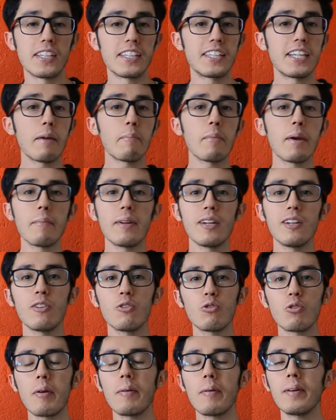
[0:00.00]
Y sean bienvenidos
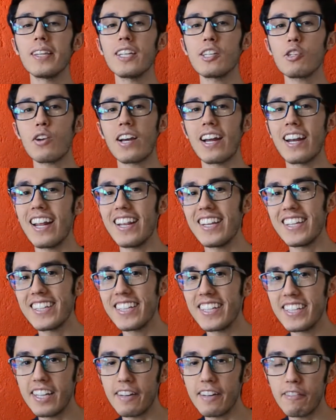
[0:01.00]
nuevamente a su canal de
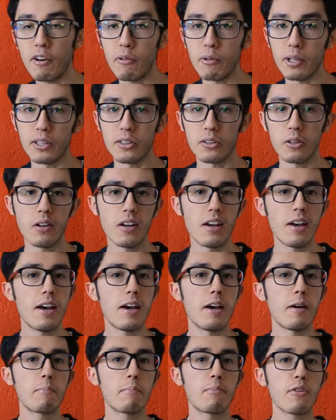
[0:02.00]
ciencia favorito.
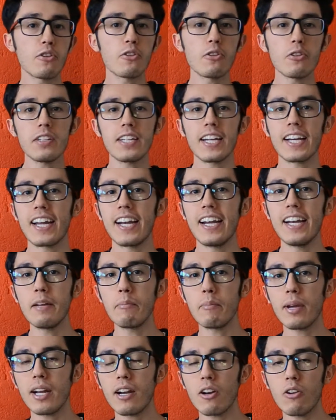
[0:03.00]
Pronto llegará el
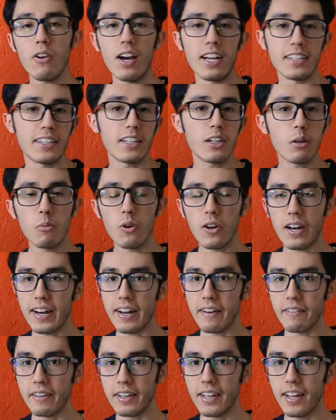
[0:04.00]
invierno así como la
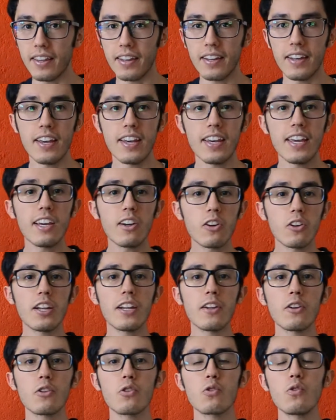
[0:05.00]
Navidad, y con
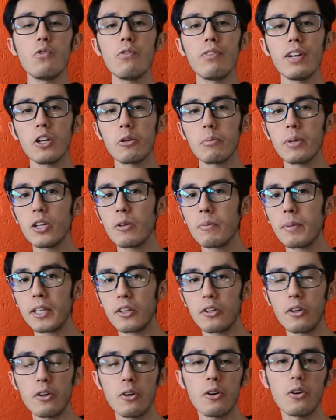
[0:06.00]
ellos un fenómeno
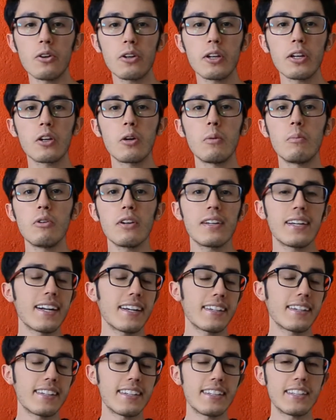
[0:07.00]
meteorológico muy
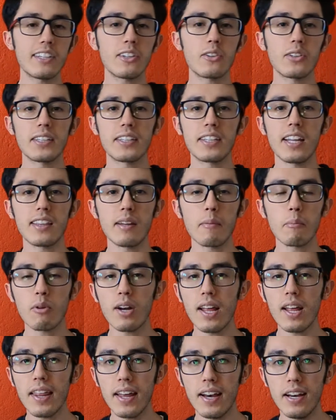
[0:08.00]
característico de esta
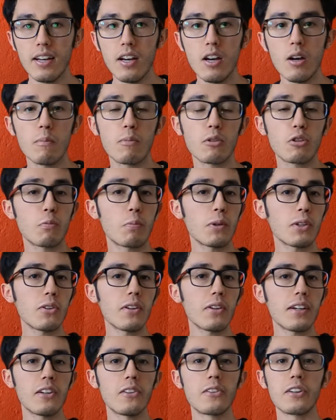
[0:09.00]
temporada. Por
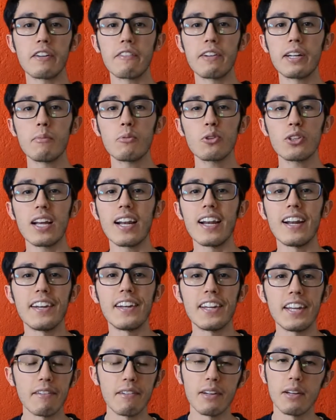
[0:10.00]
supuesto que nos referimos a la
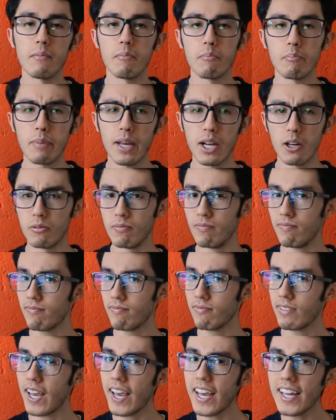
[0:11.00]
nieve, pero
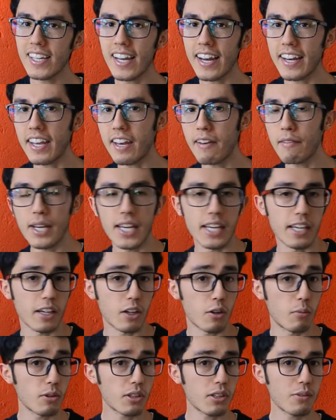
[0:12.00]
¿qué es la nieve y
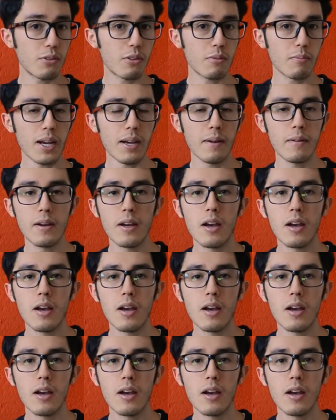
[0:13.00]
cómo se forma?